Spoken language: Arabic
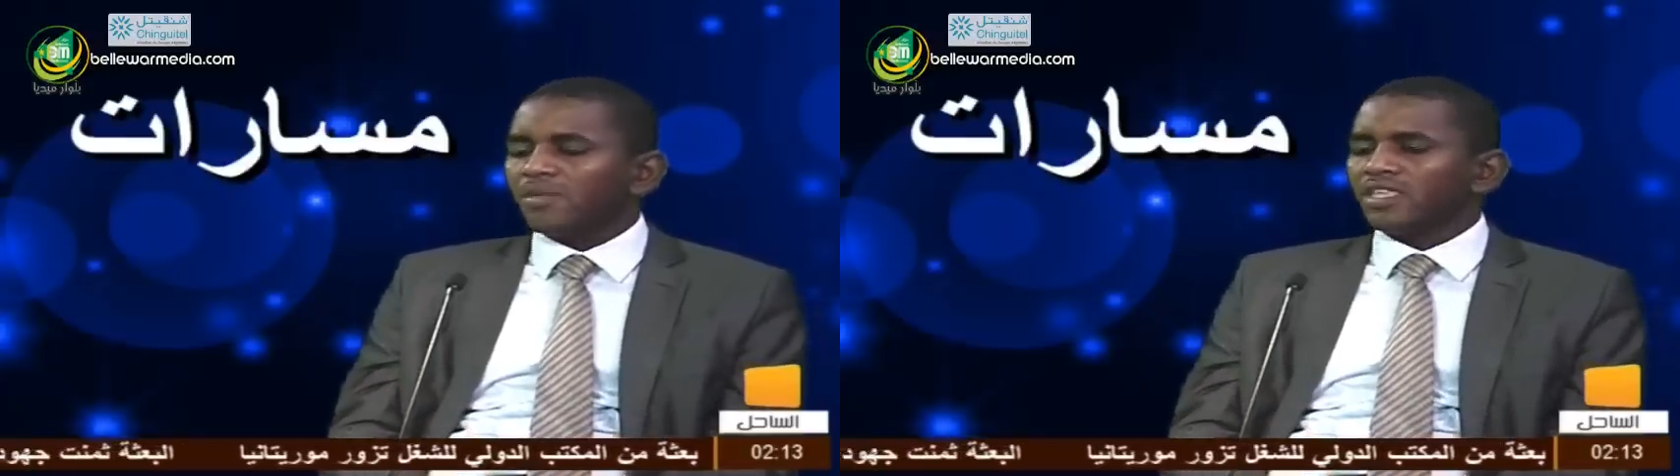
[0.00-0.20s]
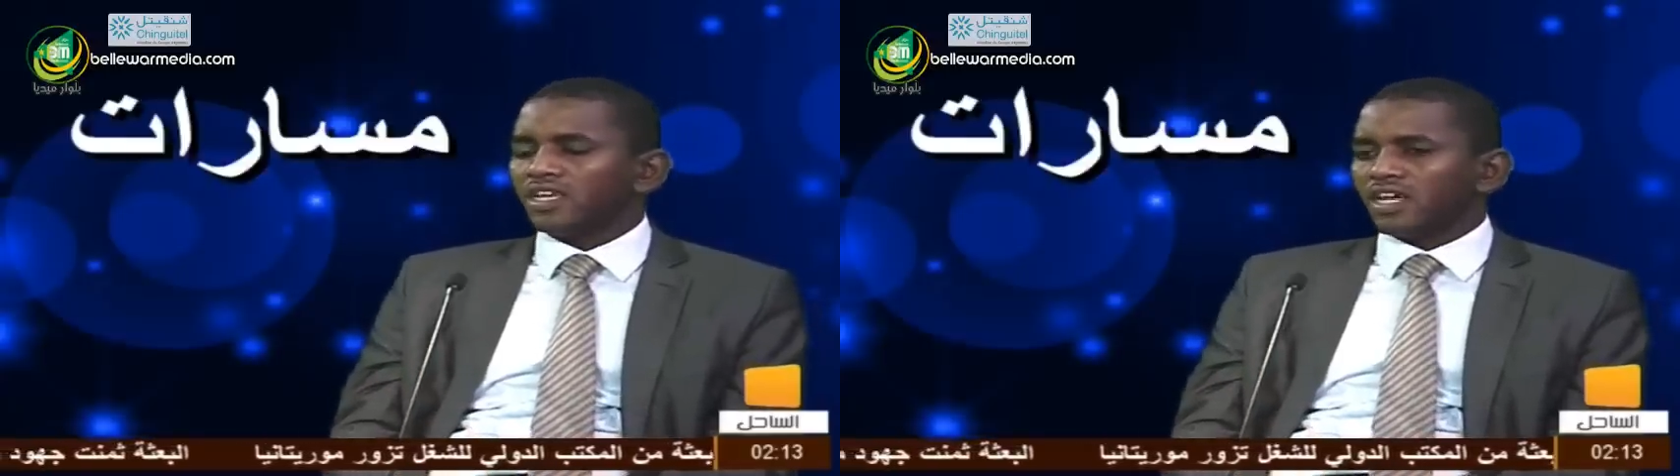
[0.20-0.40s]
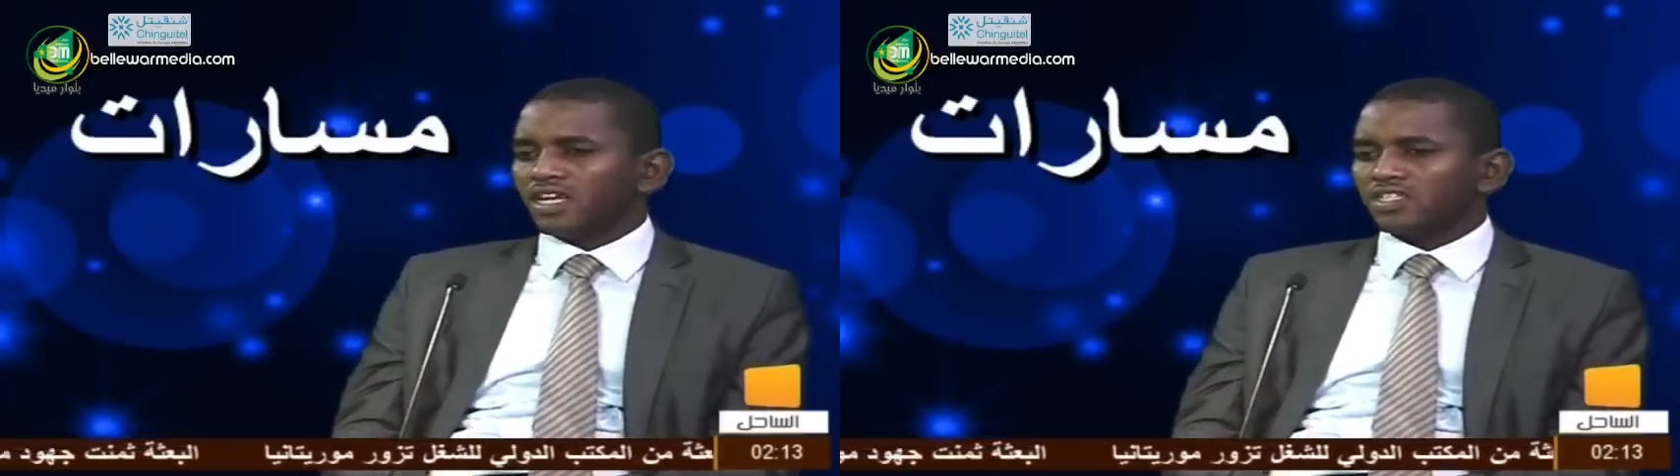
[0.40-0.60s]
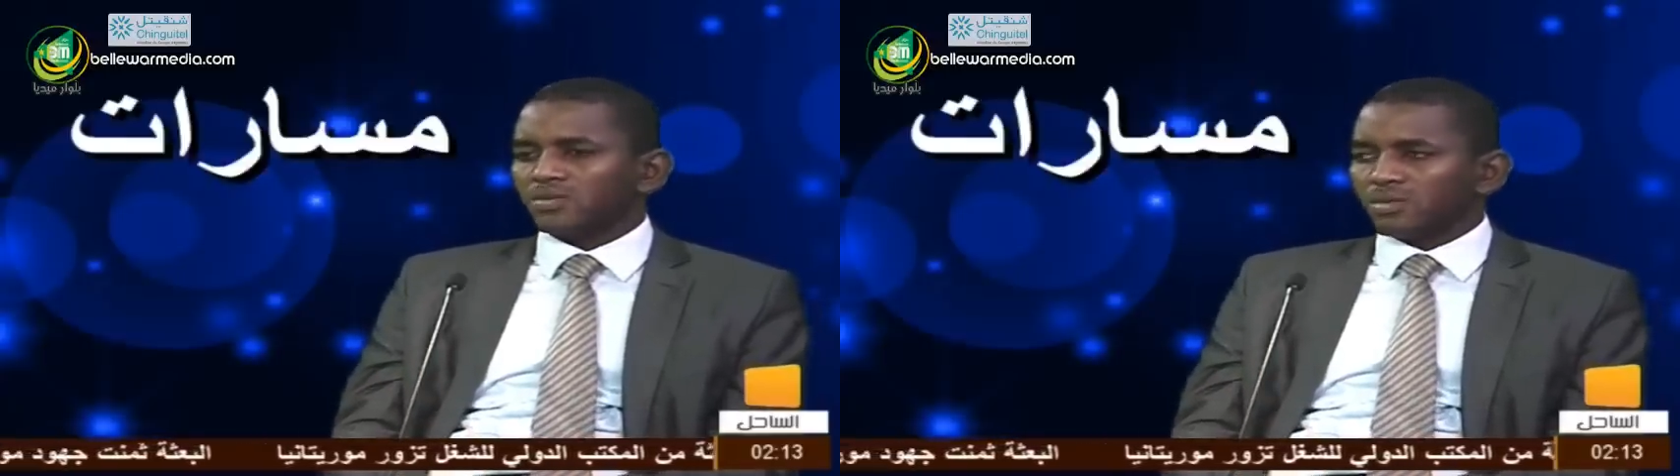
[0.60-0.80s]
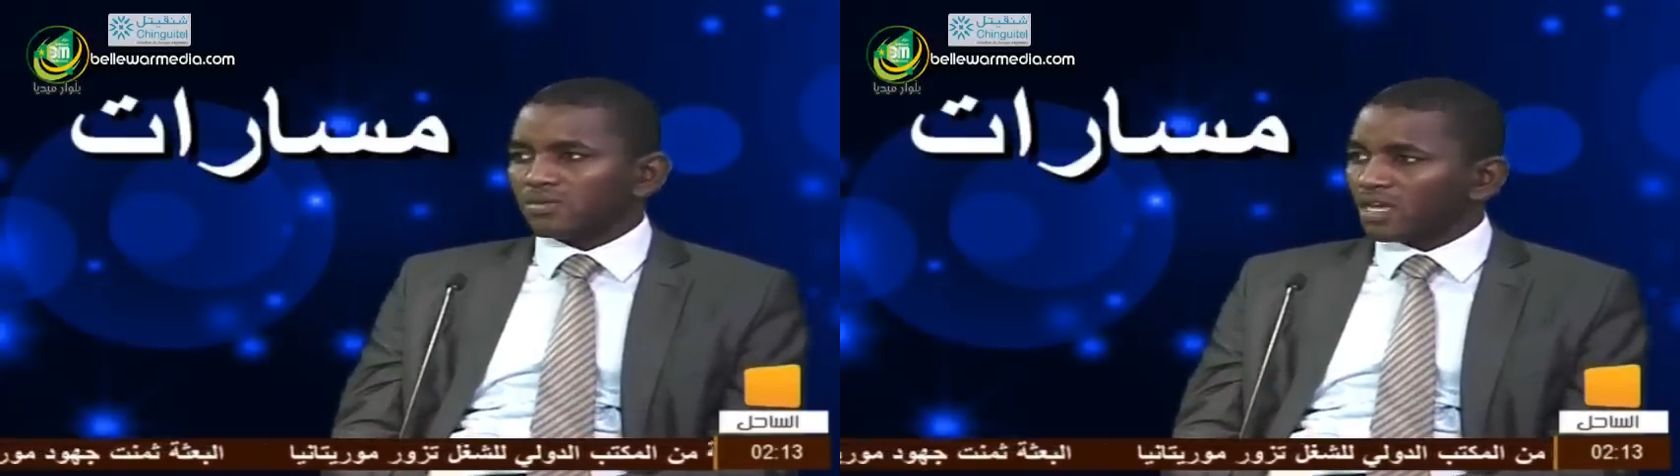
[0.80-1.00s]
مثلا على
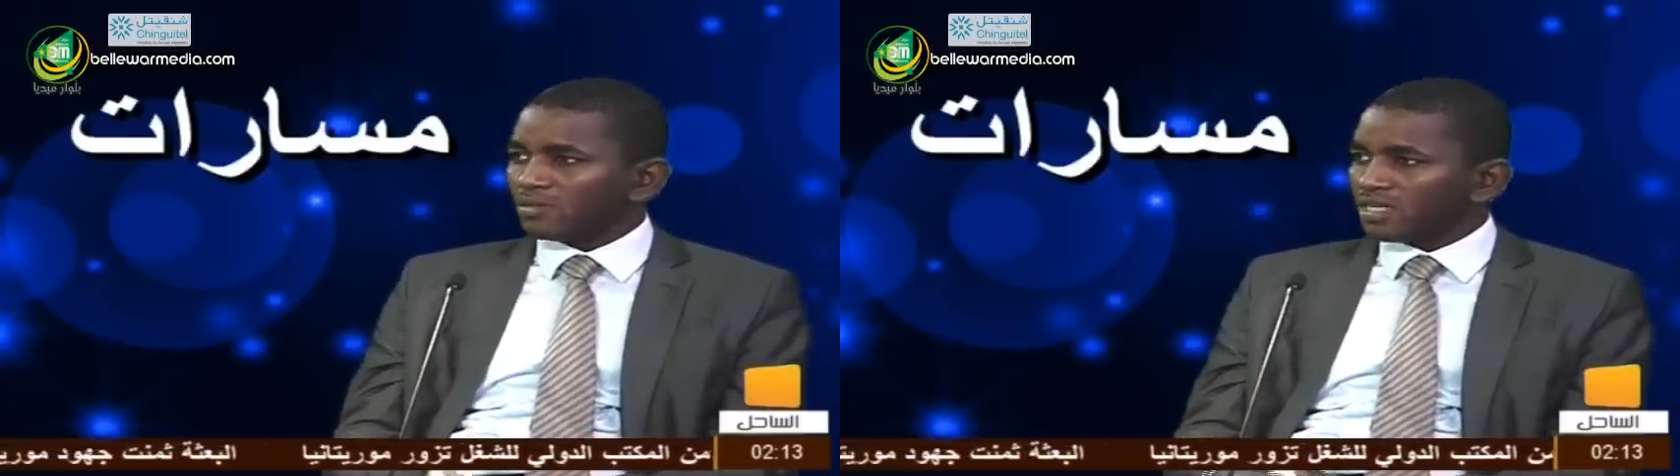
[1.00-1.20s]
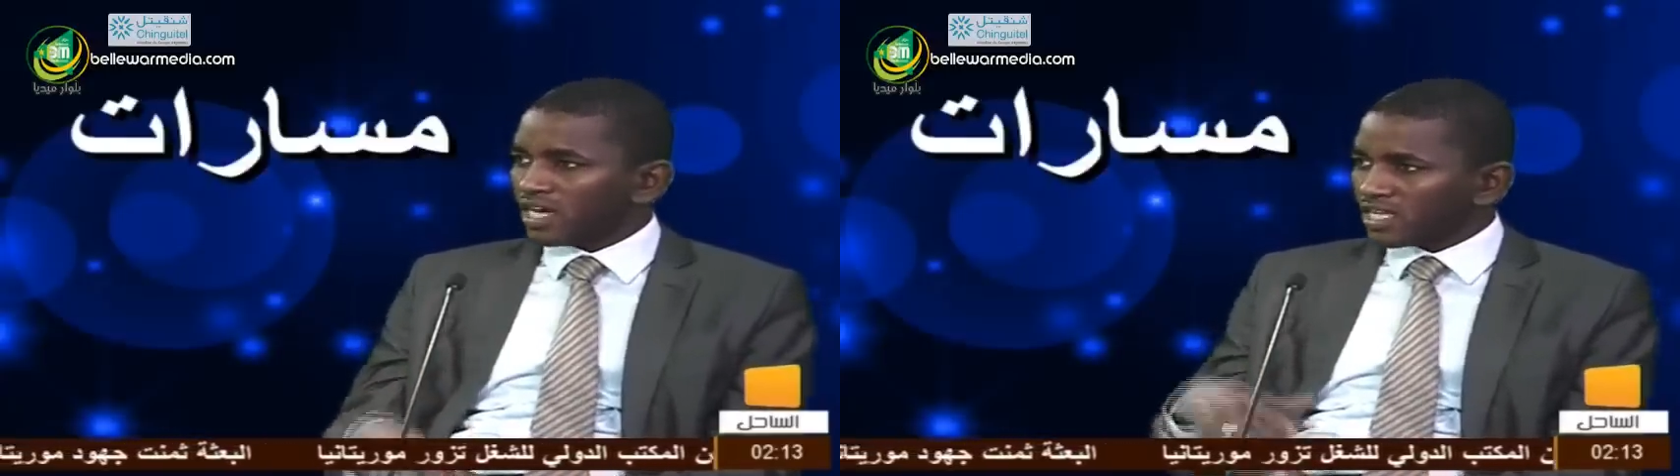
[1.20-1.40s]
سبيل المثال من نعم.